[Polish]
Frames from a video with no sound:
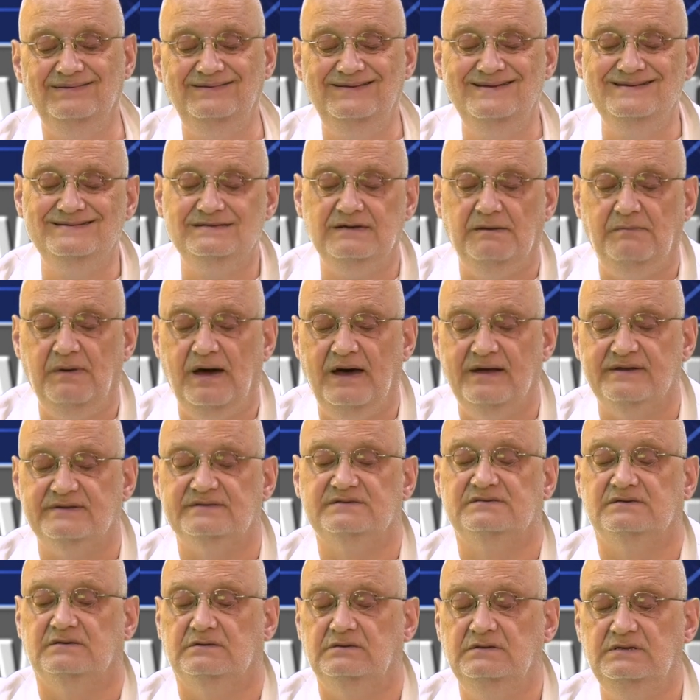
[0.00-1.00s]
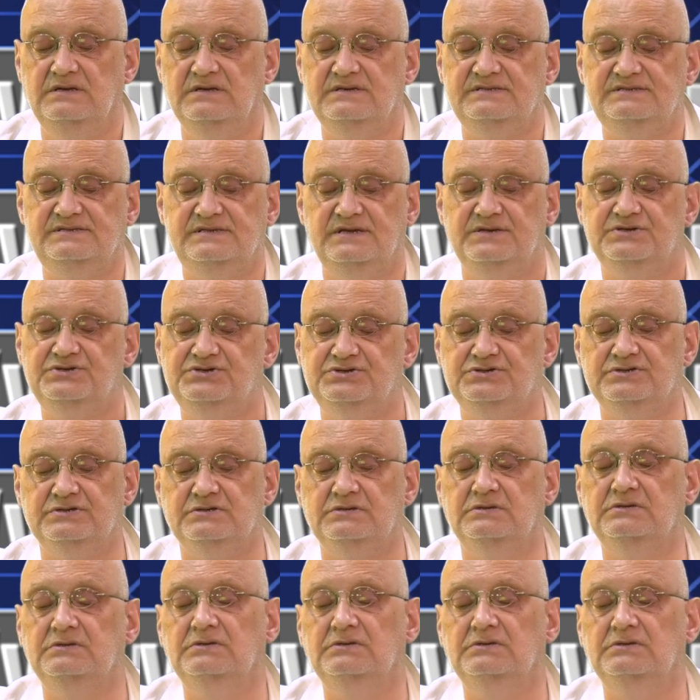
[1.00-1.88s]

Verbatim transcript: Nie za bardzo. Jest też